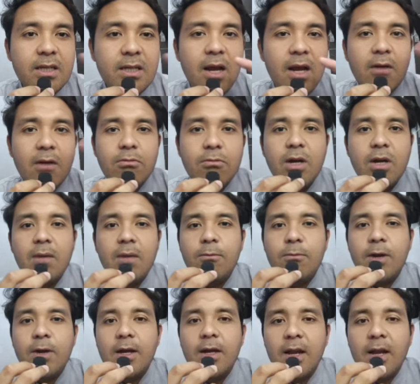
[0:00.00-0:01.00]
sekarang udah
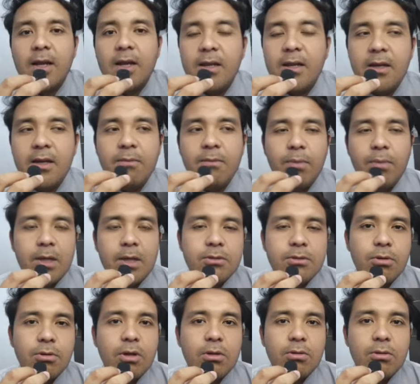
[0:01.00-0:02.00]
mulai ready di Play
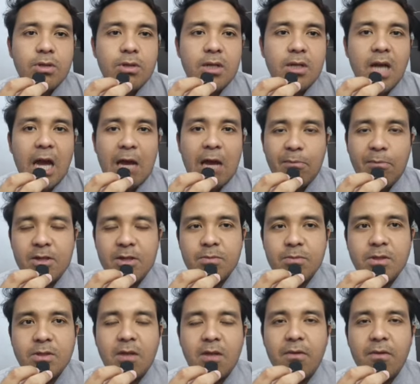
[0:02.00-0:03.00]
Store itu jadi
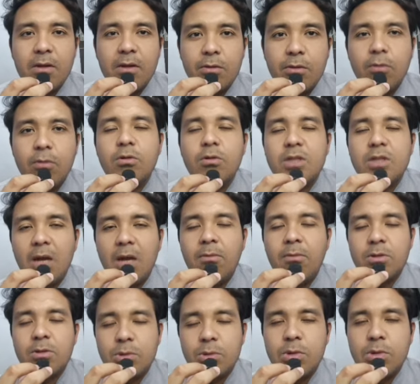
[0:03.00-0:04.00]
Hyperspace Adventure. Gue sih
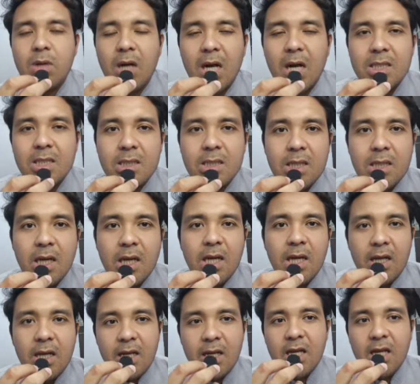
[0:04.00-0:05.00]
emang jujur ngerasa sih
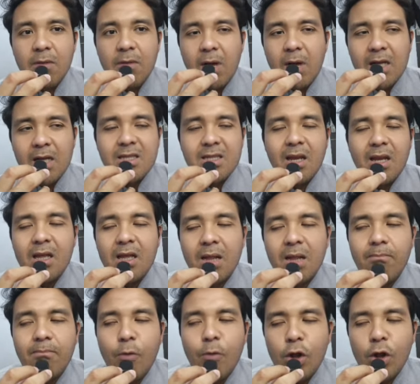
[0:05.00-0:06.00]
ini game agak sedikit
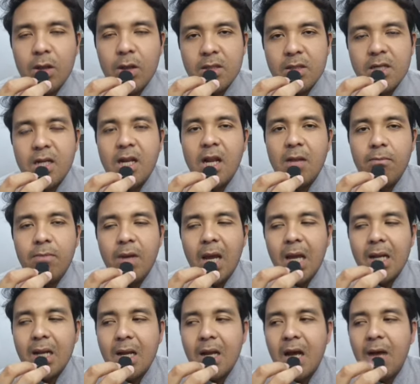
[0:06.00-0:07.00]
lemot. Jadi lebih
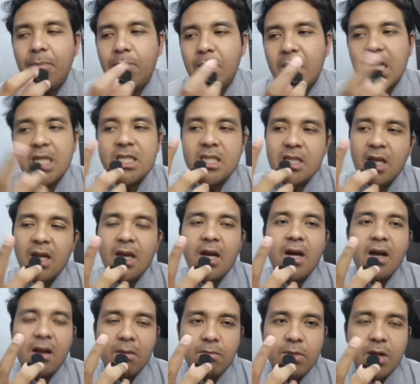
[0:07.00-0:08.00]
enak aplikasinya yang
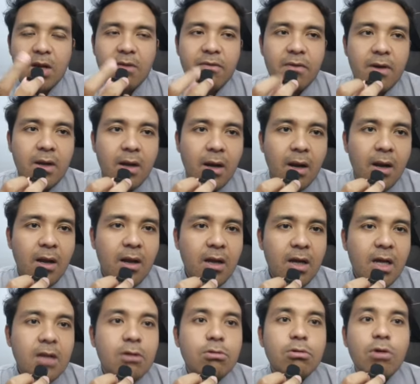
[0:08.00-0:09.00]
Rem Traveler.
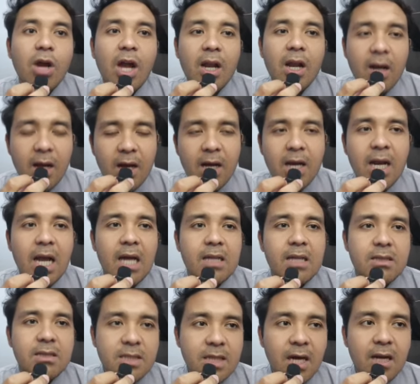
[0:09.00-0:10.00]
Itu tuh enak,
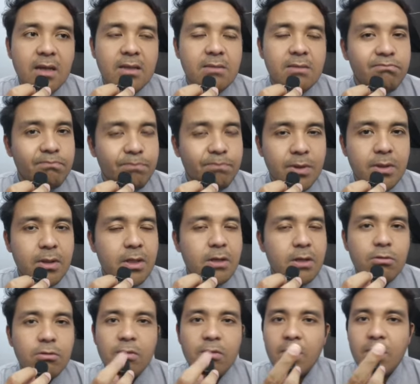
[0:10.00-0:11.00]
lancar, cepet. Ini
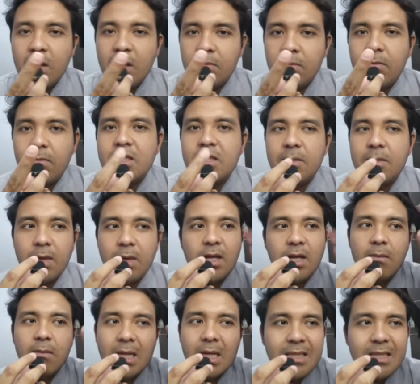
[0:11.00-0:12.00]
tuh emang masih
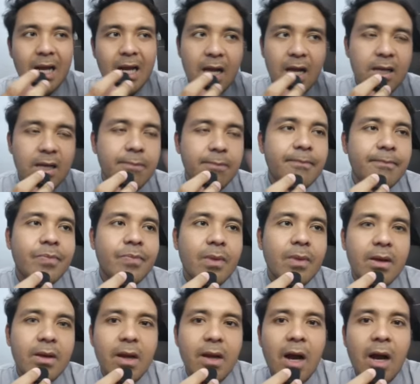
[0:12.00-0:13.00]
banyak masalah nih
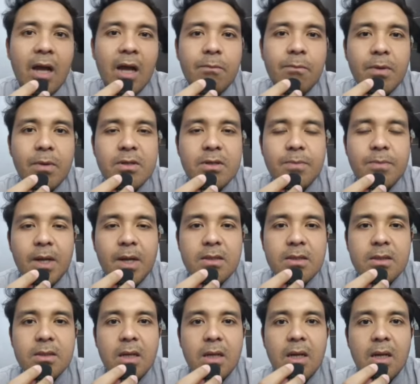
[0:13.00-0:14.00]
yang Hyperspace